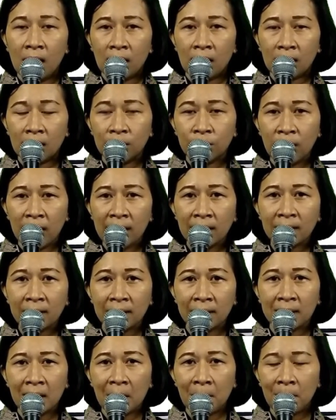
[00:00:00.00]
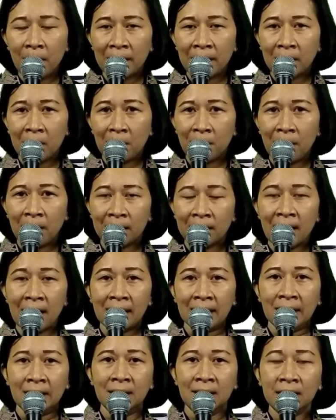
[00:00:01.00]
Renungan kita pada pagi
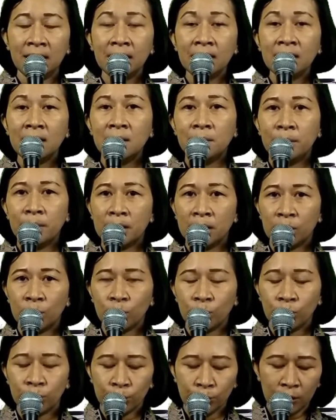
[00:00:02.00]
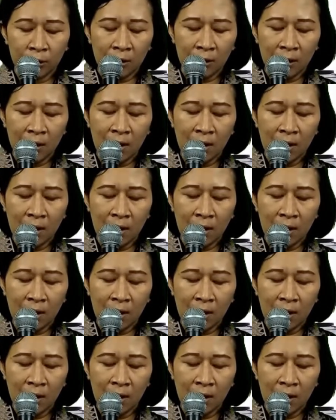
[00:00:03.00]
hari ini diberi judul